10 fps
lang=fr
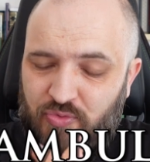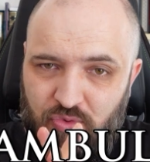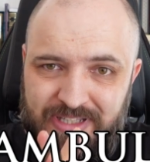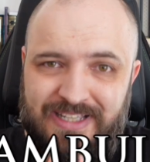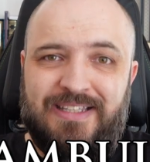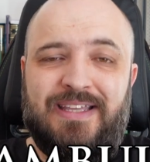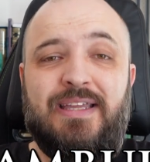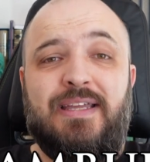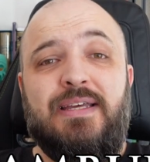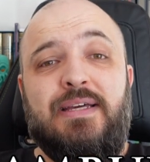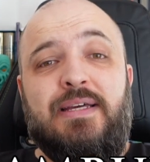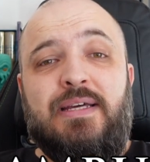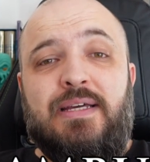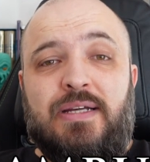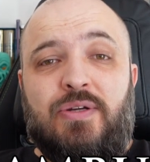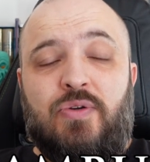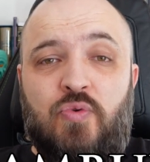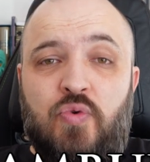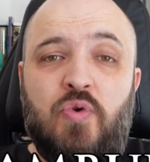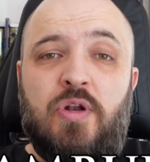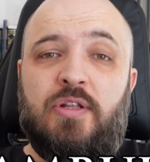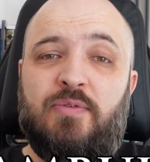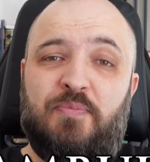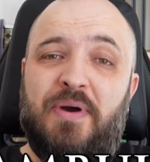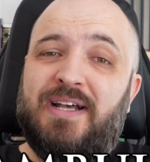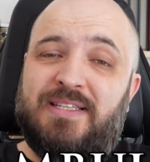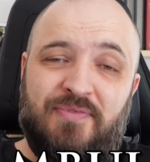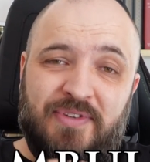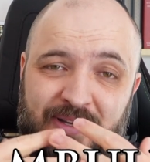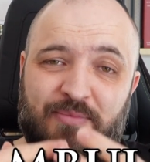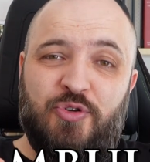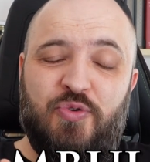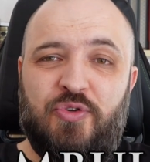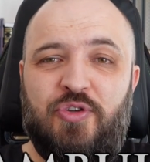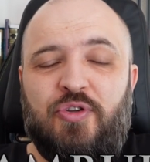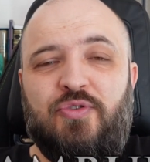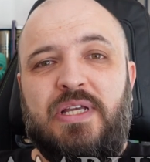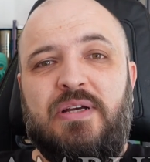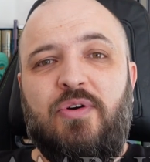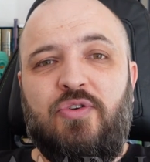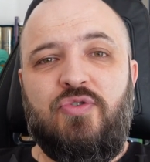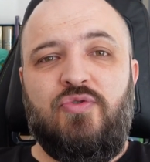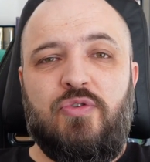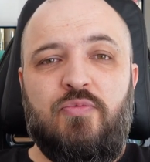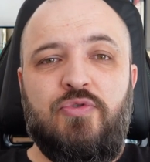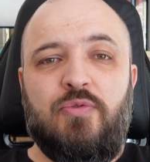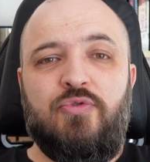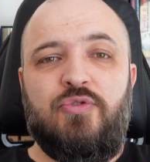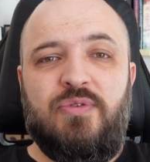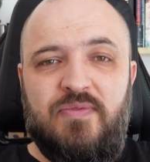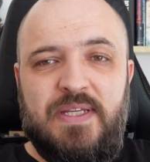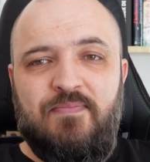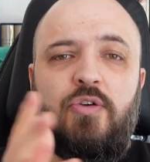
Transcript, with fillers: toujours très très cool de votre part. Ça me fait vraiment chaud au cœur de savoir que je suis toujours de plus en plus suivi.